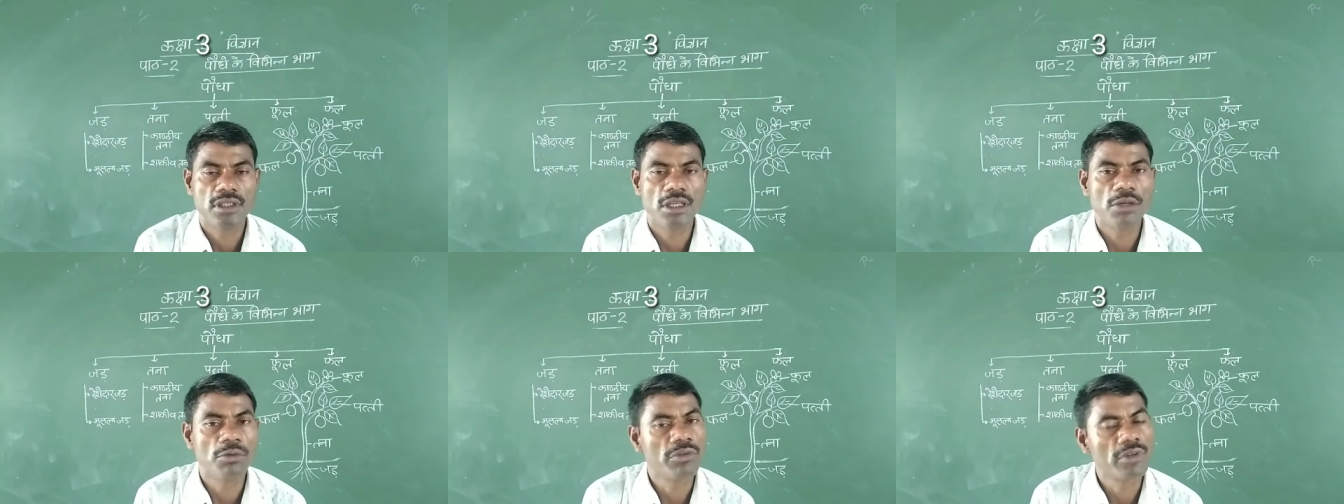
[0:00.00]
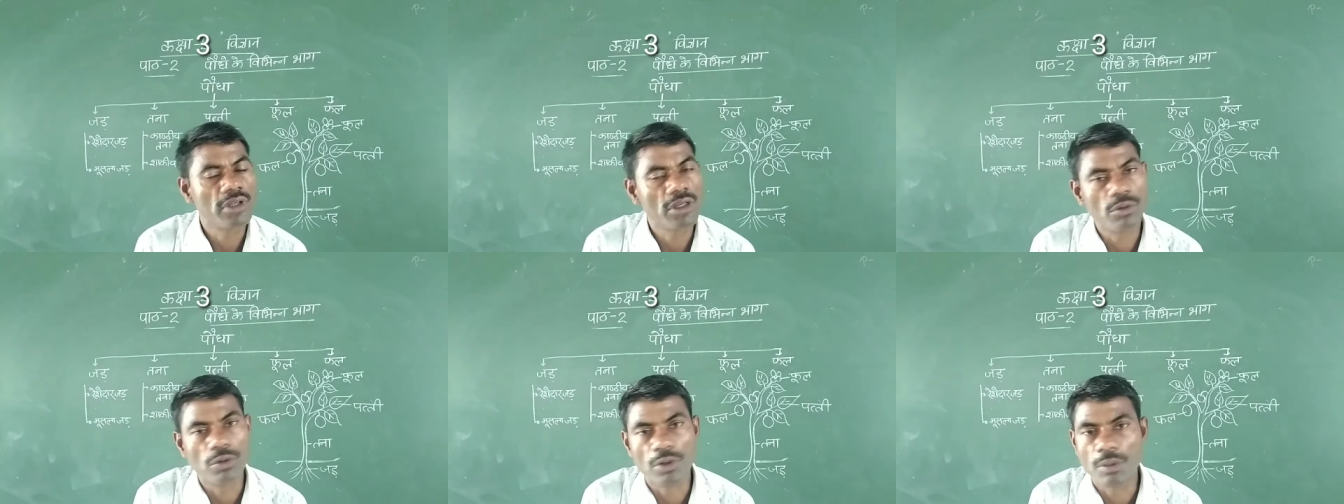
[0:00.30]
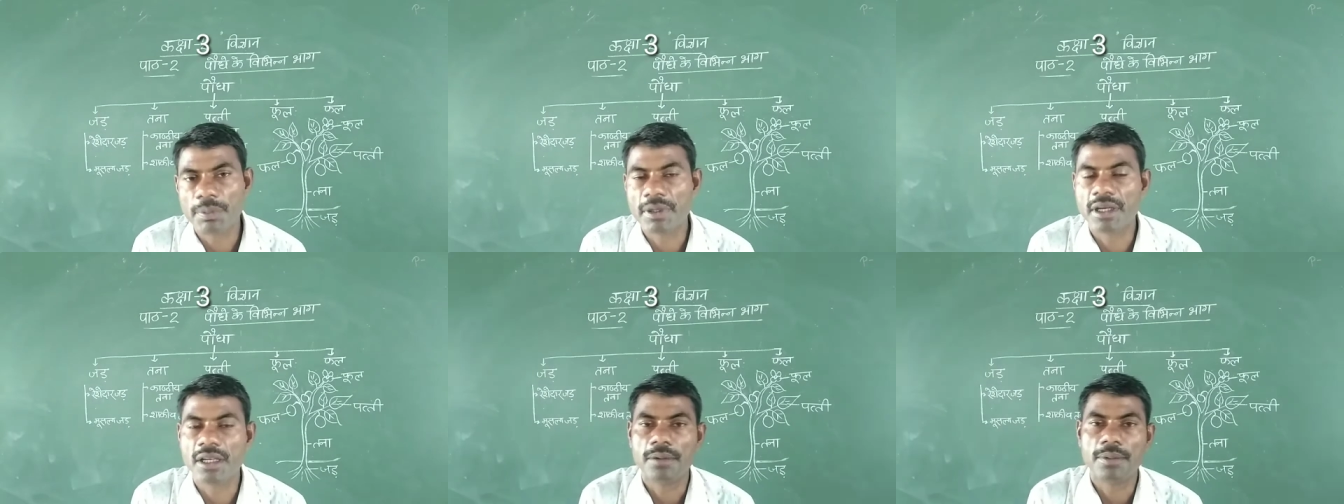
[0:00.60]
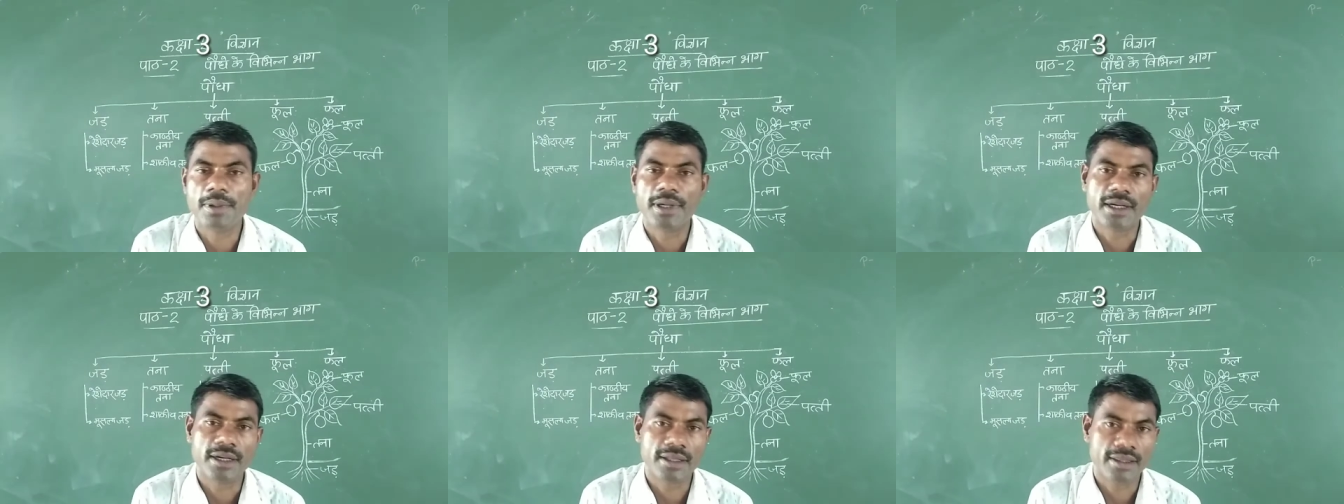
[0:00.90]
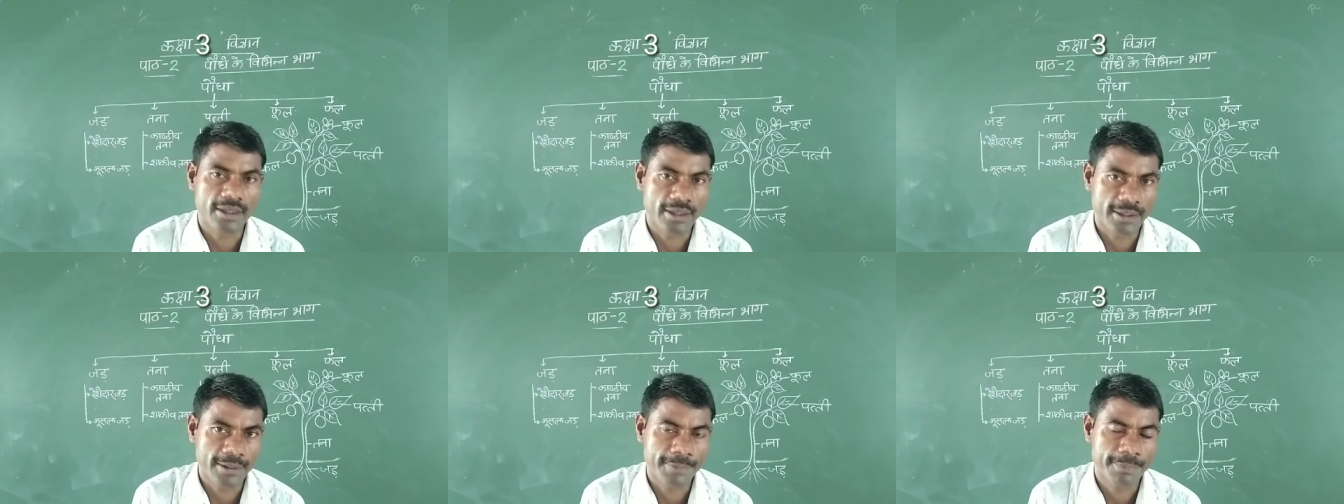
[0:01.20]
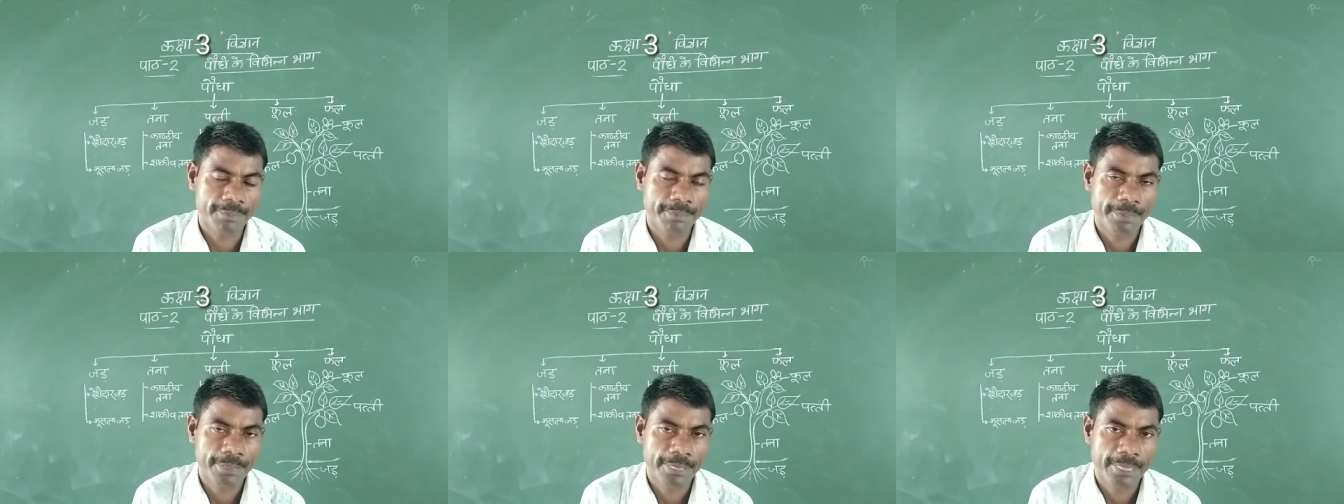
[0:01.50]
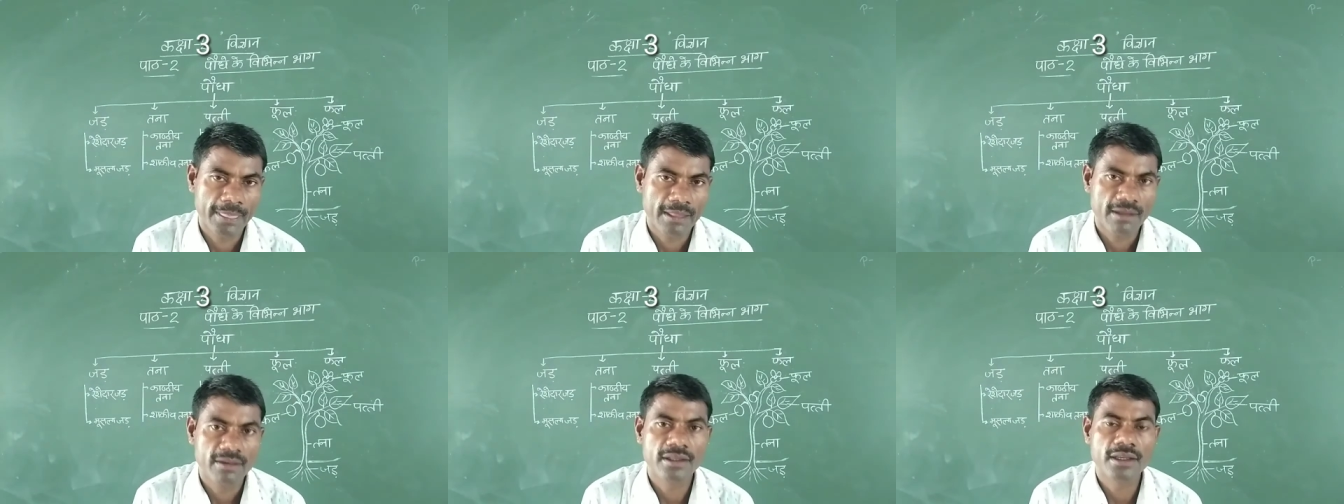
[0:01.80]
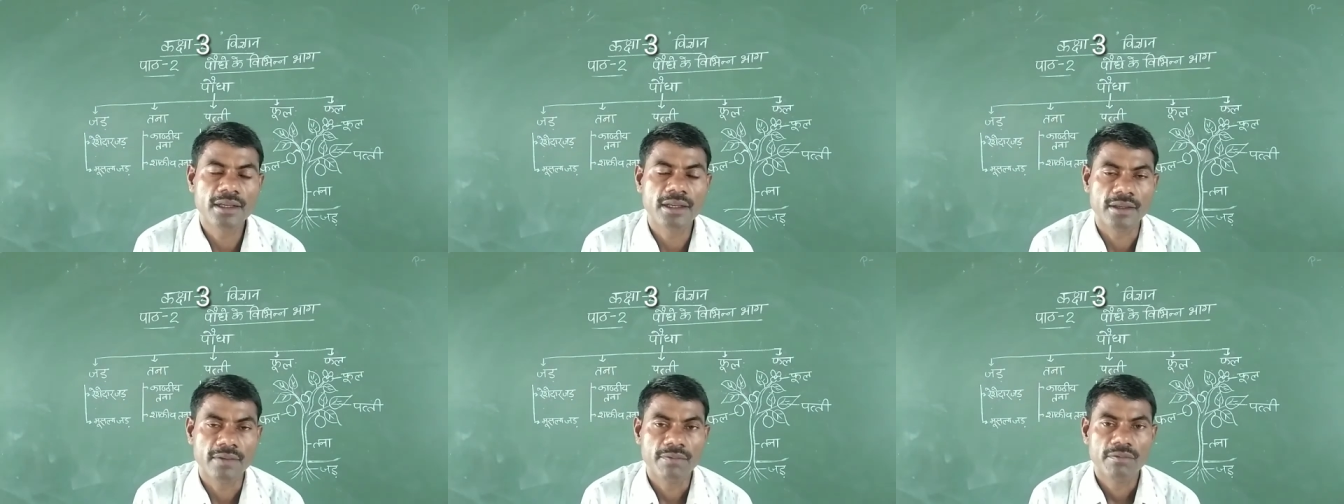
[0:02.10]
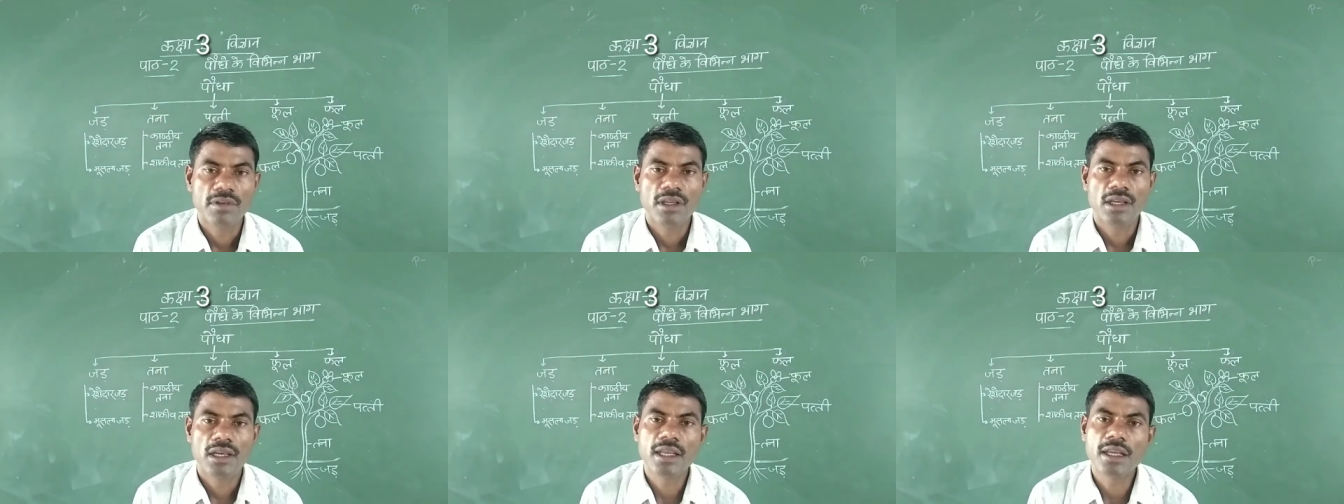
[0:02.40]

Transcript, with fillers: ये उसकी गुण पर निर्भर करता है ठीक है